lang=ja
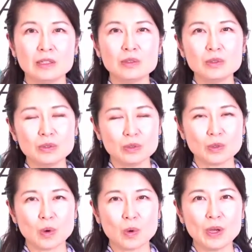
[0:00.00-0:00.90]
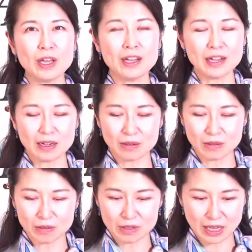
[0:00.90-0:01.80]
陸軍の歩兵学
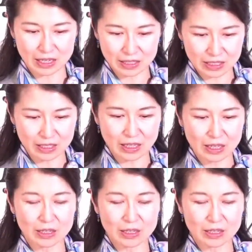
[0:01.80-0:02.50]
校内に